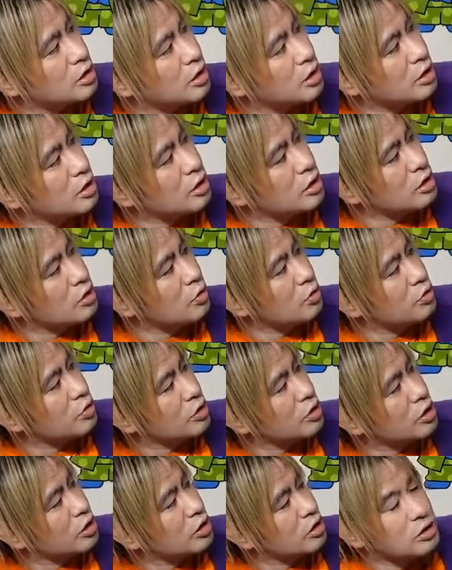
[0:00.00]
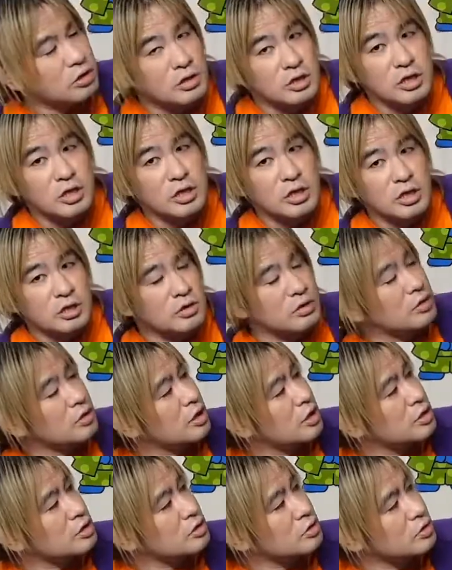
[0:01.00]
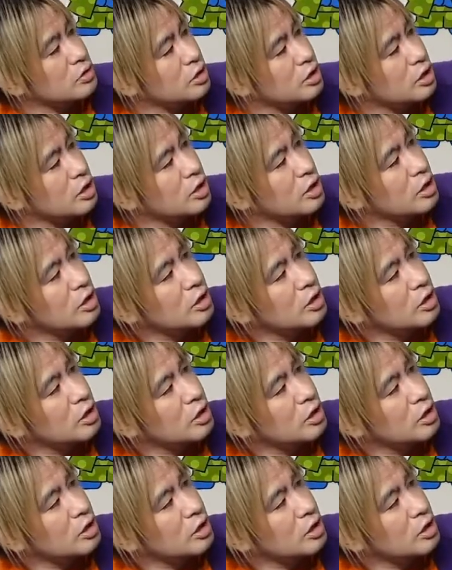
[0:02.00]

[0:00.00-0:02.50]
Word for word: 鍵仕事ができるクリーンな空間づくり、